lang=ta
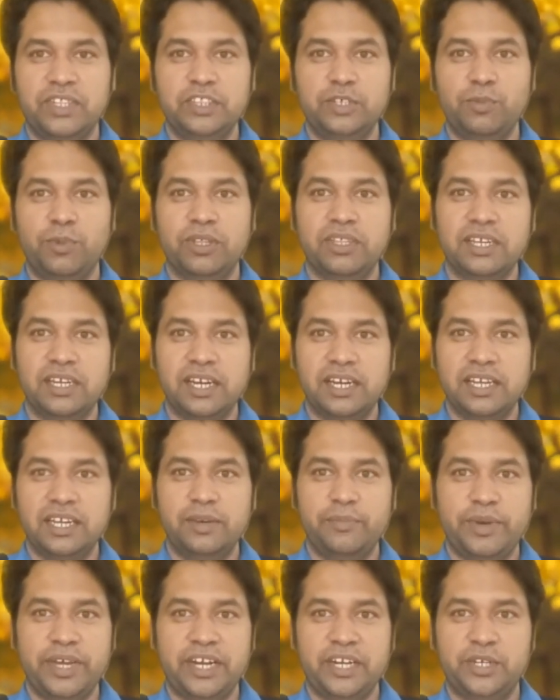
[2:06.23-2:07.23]
வந்து
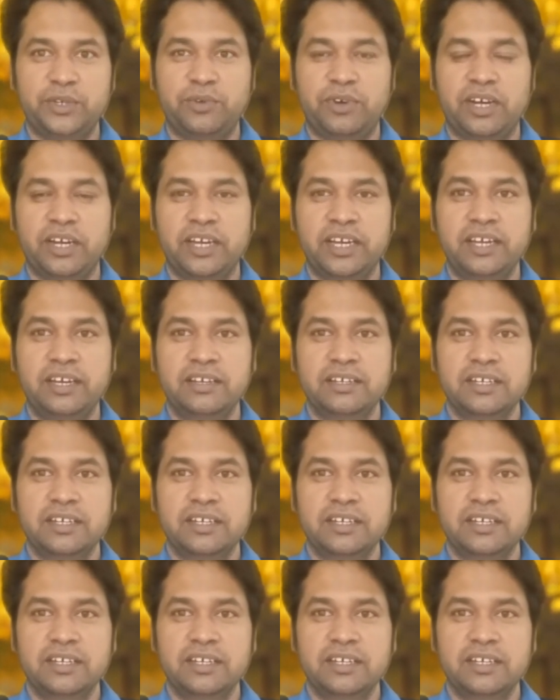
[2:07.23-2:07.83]
முதலாளியை மிரட்டுவாங்க